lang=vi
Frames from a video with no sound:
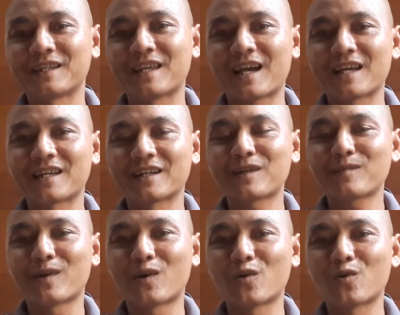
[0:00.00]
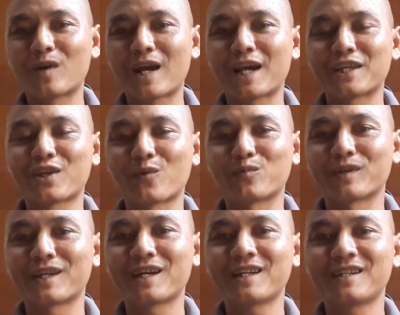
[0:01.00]
chạy cả tốc độ hai chục
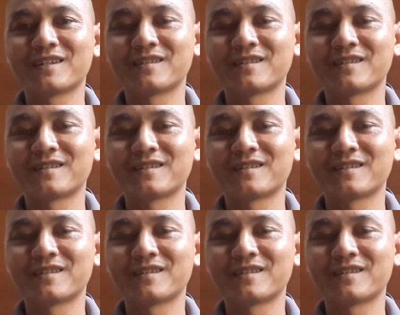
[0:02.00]
là nó hết